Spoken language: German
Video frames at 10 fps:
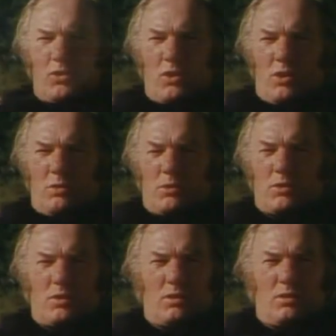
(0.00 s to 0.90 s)
Menschen auch
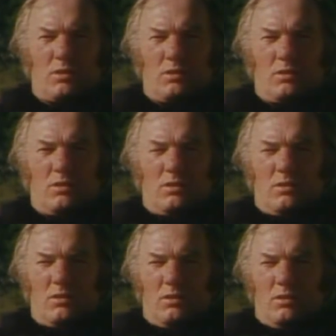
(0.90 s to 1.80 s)
wahrscheinlich.
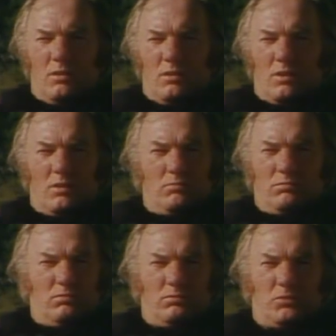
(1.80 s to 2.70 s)

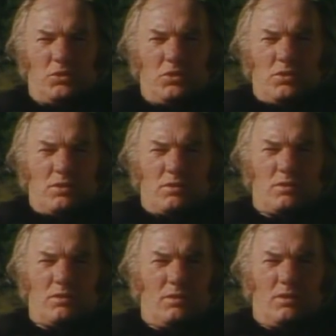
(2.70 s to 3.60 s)
Ne? Die
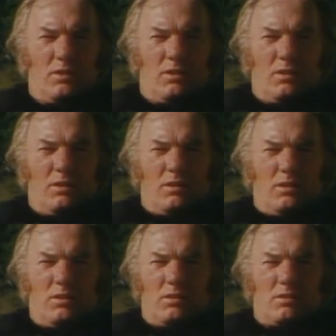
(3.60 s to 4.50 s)
ist,
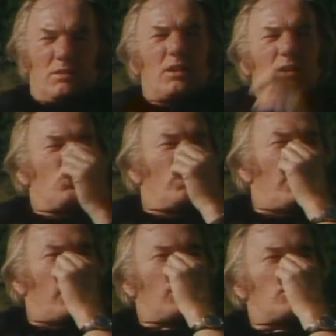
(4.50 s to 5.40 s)
ist nicht
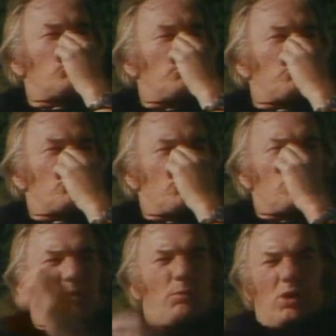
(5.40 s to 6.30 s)
nur negativ, aber
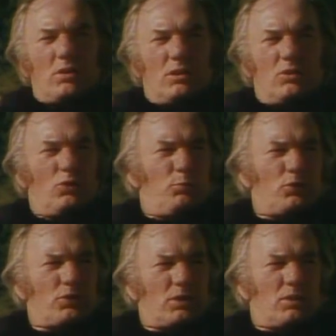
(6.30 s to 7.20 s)
sie ist eben auch nicht
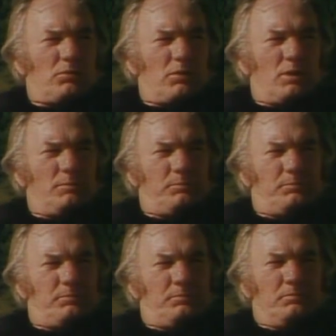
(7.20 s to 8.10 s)
nur positiv. Ne?
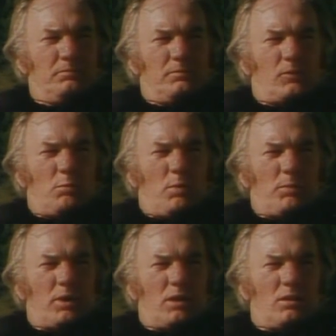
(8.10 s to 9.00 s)
Denn
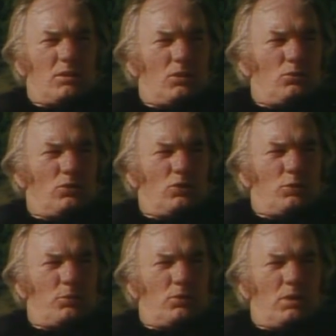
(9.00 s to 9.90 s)
man begegnet ja
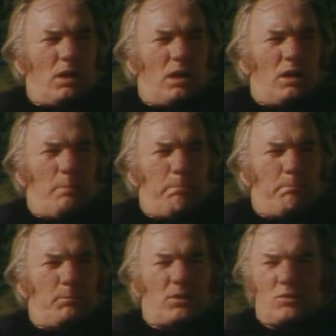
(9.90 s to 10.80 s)
ununterbrochen
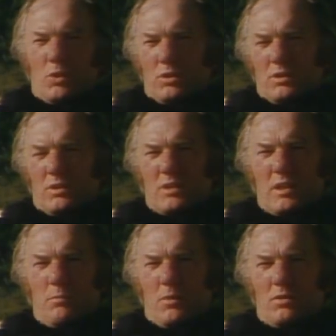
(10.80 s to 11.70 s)
allem. Das macht ja
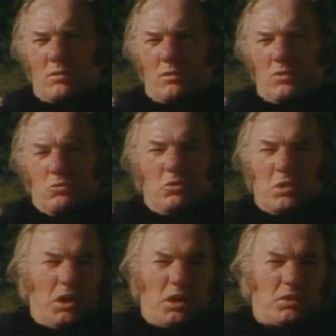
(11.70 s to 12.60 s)
das Leben aus. Nicht
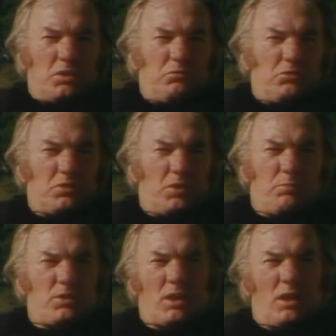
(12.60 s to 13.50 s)
nur negativ, das
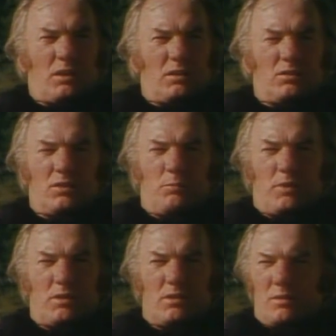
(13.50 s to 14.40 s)
gibt es ja gar nicht. Das ist
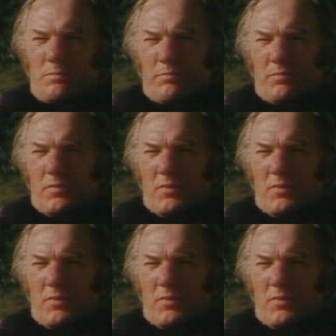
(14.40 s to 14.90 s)
ja Blödsinn.